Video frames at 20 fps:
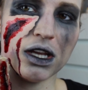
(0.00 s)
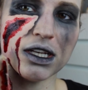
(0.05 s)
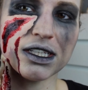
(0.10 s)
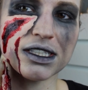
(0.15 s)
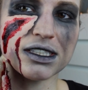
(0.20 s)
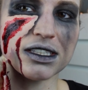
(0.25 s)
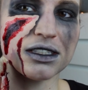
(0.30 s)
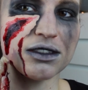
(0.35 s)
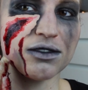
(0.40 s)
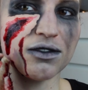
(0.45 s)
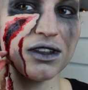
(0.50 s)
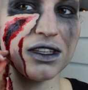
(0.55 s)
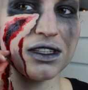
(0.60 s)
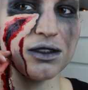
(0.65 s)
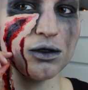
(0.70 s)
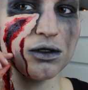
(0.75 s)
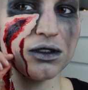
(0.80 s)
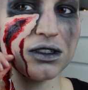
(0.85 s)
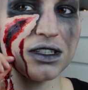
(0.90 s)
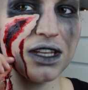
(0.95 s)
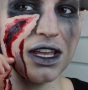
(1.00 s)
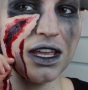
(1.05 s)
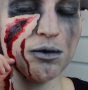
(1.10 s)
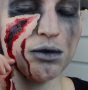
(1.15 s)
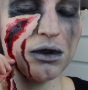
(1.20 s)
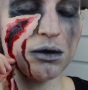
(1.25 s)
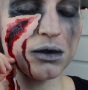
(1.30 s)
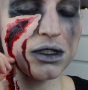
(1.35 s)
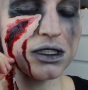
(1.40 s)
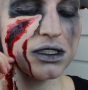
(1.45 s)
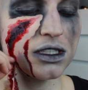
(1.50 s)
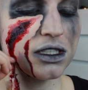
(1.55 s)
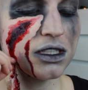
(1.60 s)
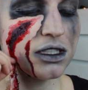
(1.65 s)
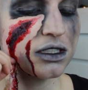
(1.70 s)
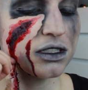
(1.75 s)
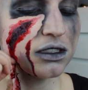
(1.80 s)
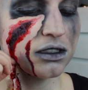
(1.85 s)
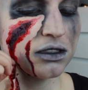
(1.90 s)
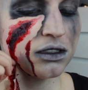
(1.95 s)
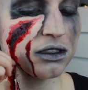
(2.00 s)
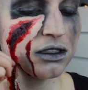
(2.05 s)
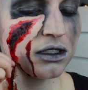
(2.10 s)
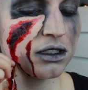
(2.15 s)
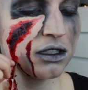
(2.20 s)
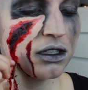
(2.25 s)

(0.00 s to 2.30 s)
Das ist wie so ein Tape im Gesicht, ne?